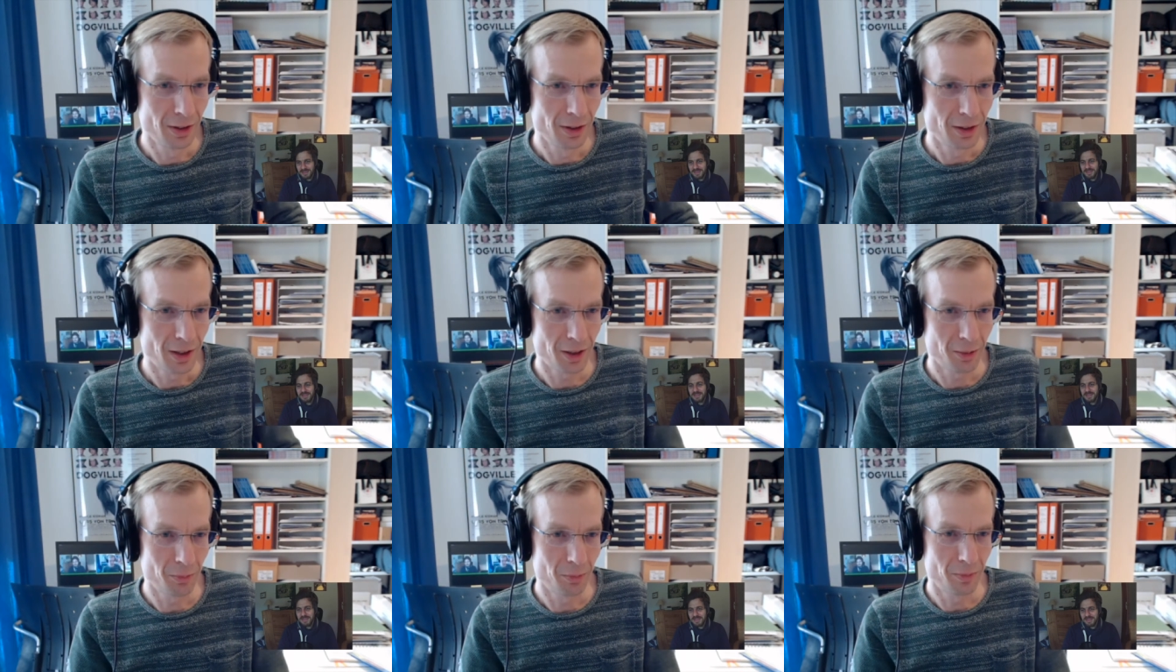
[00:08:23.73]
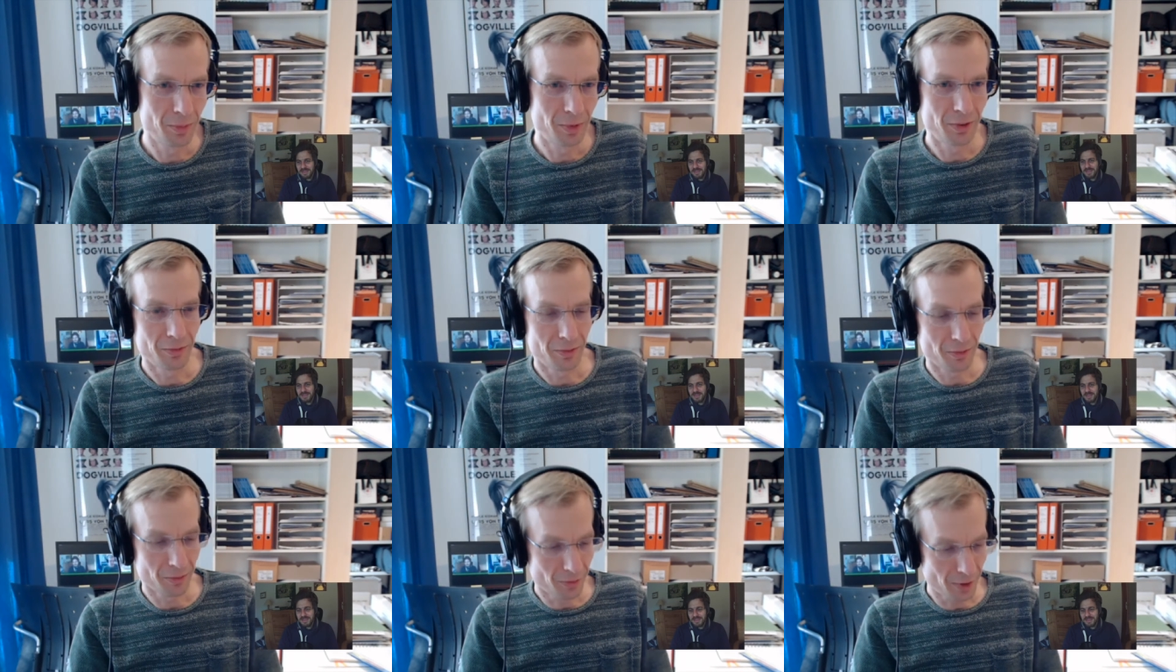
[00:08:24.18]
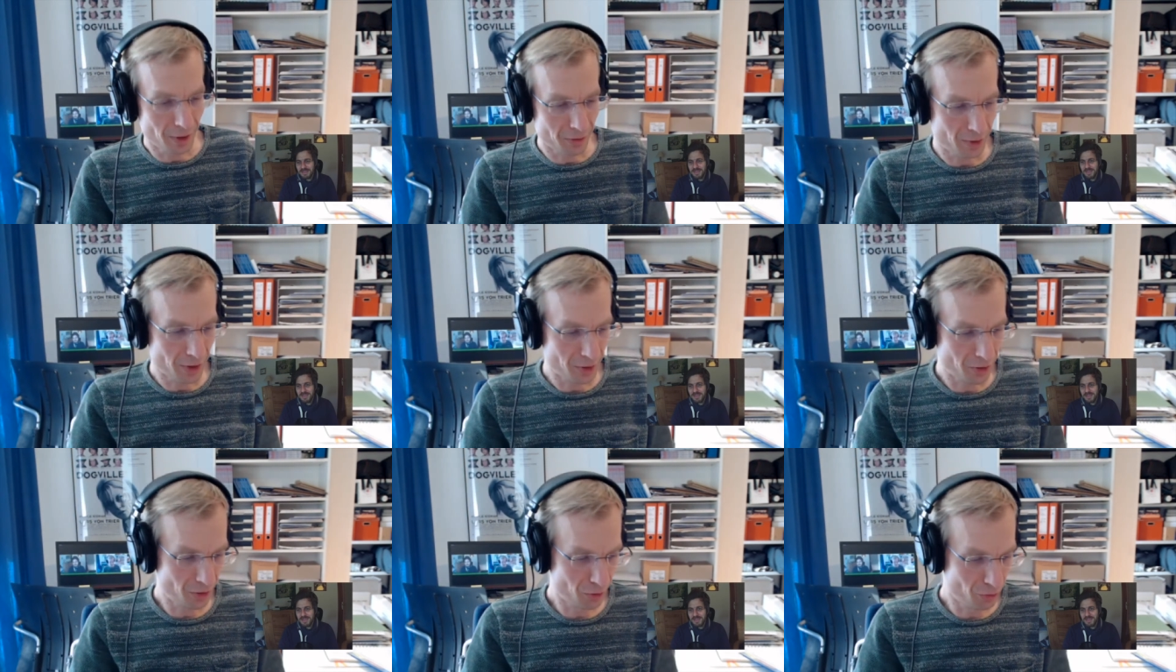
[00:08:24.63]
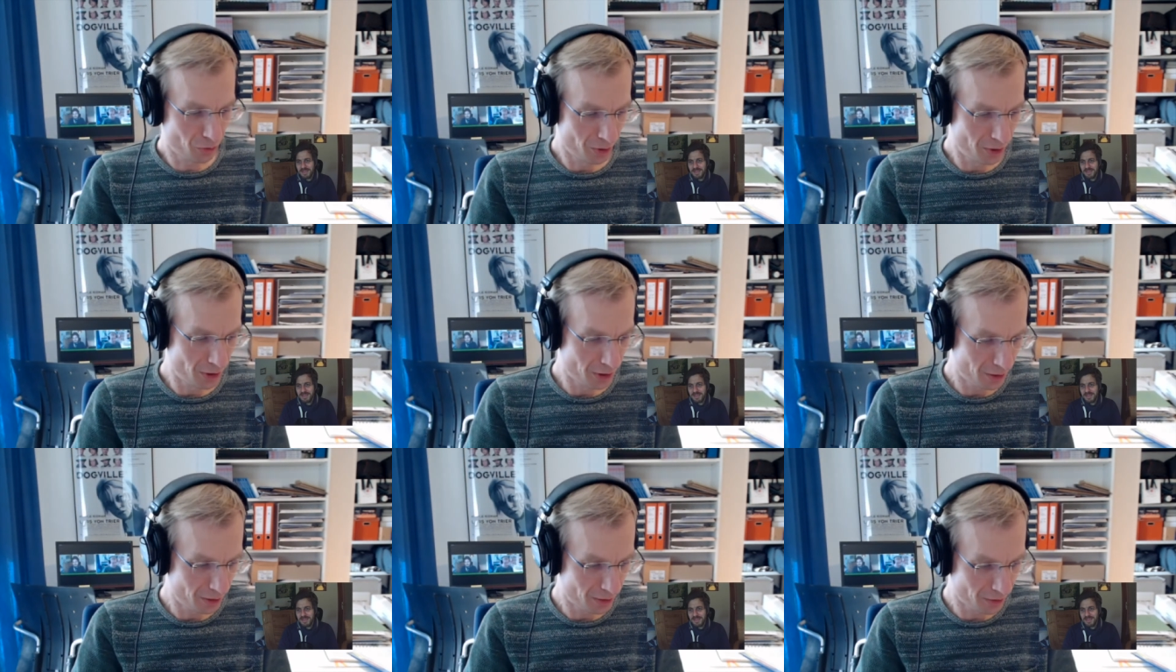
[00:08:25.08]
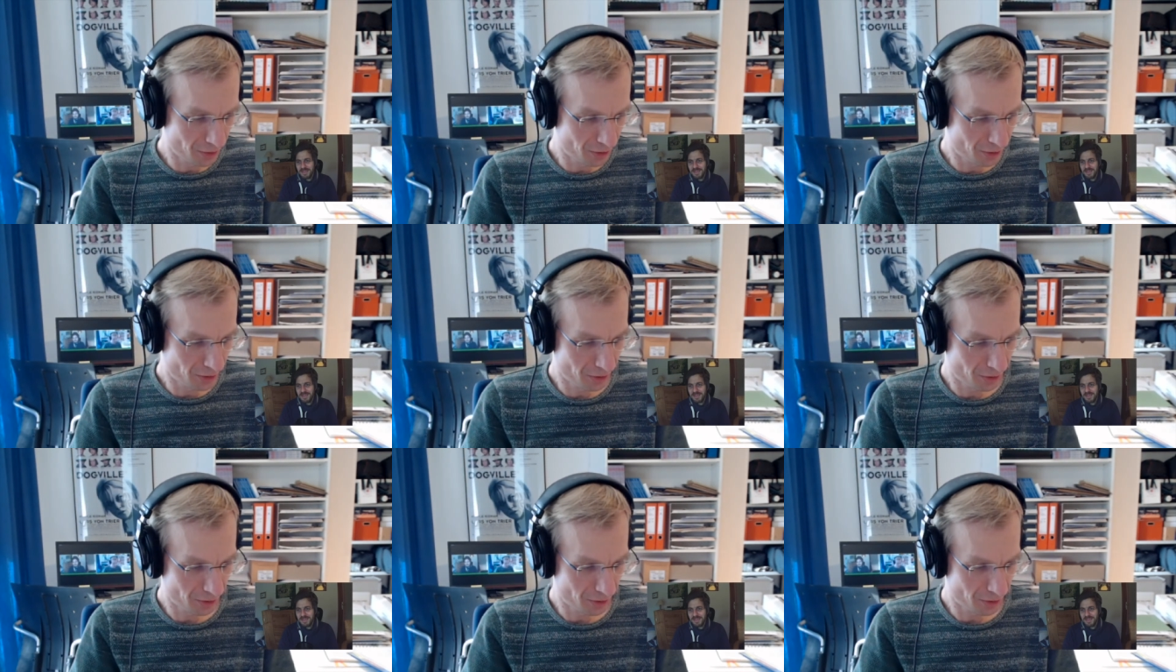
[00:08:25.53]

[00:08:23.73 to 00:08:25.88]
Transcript: Ähm, was ist für dich das,